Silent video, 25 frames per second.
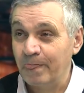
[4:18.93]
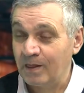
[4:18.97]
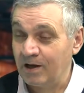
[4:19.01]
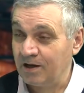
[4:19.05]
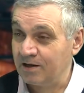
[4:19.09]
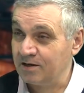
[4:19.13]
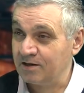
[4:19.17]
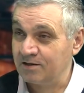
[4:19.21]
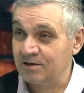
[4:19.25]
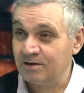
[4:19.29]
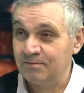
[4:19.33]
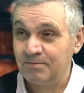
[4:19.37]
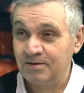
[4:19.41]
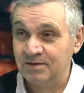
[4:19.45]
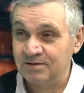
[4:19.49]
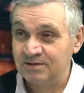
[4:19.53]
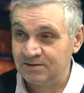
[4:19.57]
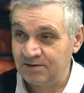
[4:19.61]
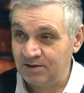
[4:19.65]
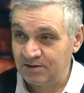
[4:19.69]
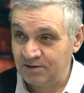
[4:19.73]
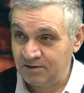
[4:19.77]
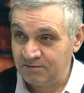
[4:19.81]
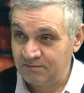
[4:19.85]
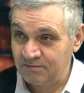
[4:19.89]
Она до
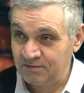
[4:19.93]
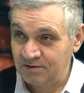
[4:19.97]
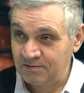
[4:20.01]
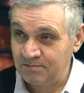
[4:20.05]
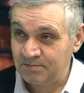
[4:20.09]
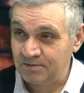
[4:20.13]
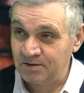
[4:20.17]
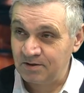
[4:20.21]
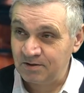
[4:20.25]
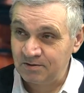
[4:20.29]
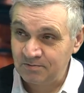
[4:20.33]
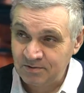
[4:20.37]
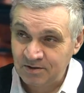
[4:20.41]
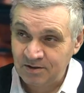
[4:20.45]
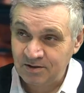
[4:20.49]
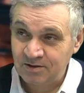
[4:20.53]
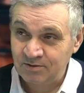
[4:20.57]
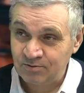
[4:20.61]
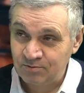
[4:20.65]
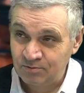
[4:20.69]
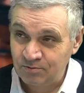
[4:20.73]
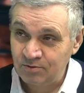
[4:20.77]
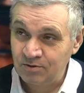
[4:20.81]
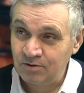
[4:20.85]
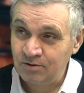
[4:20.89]
последнего не принимала
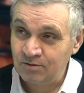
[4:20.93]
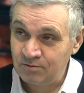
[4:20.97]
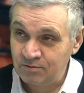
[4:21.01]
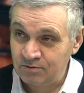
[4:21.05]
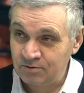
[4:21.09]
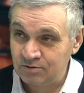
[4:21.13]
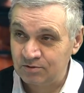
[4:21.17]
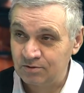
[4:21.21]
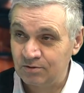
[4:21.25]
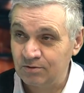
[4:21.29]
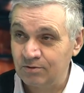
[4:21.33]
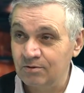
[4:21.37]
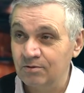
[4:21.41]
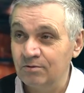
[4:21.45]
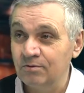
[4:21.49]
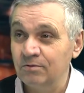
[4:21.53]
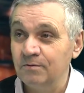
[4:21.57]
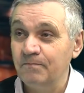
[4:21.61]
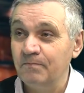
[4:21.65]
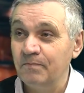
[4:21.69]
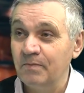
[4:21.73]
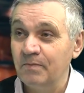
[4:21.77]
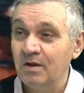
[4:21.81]
ту или иную сторону.